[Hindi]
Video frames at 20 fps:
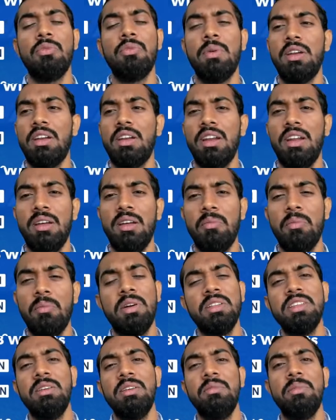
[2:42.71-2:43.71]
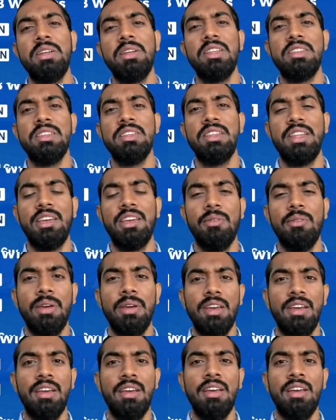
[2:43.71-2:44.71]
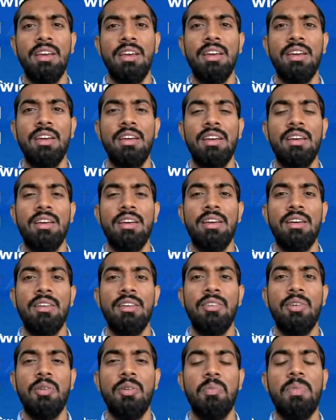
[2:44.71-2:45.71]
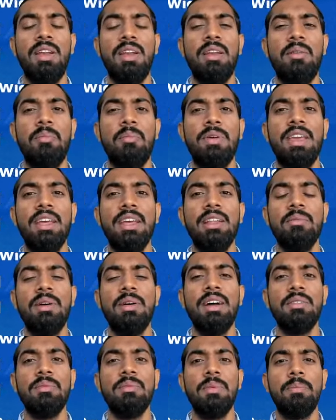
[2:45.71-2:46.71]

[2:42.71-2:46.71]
बन रहे हैं मज़े मज़े ज़िंदगी में और बल गेंदबाज